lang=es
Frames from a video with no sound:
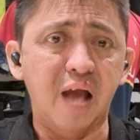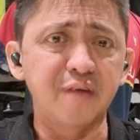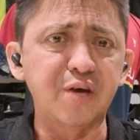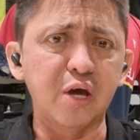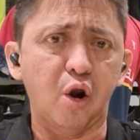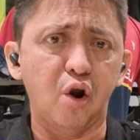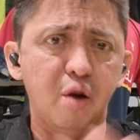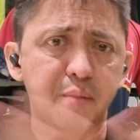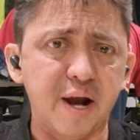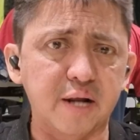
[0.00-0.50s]

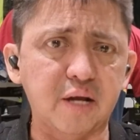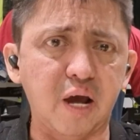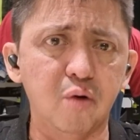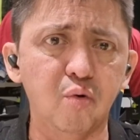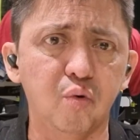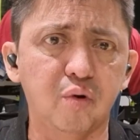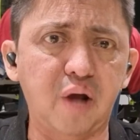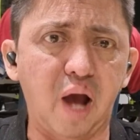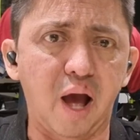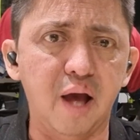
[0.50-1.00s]
Ángelo no marca
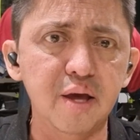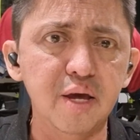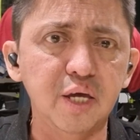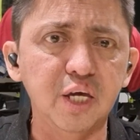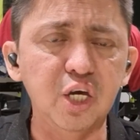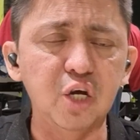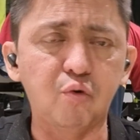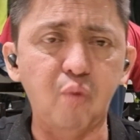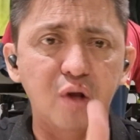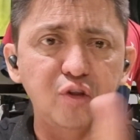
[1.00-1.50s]
nunca
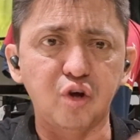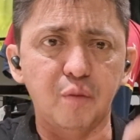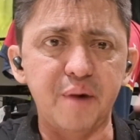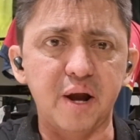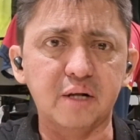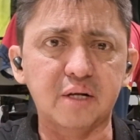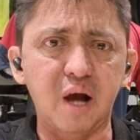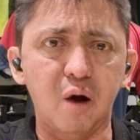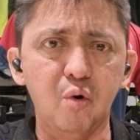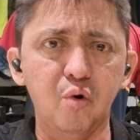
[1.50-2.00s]
y cuando
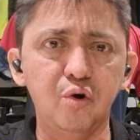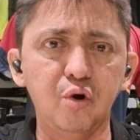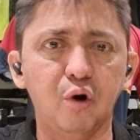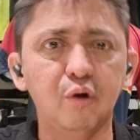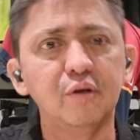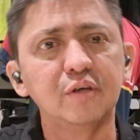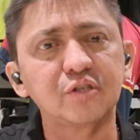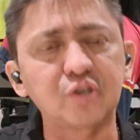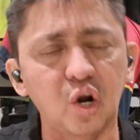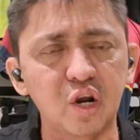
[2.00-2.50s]
marca
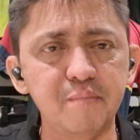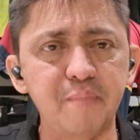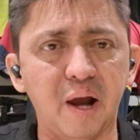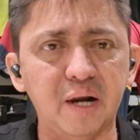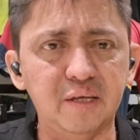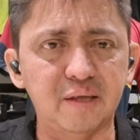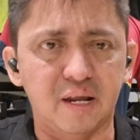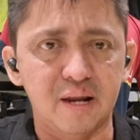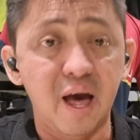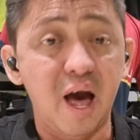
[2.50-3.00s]
uno solo lo
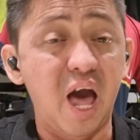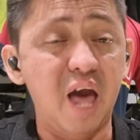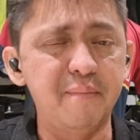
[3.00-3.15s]
invalidan.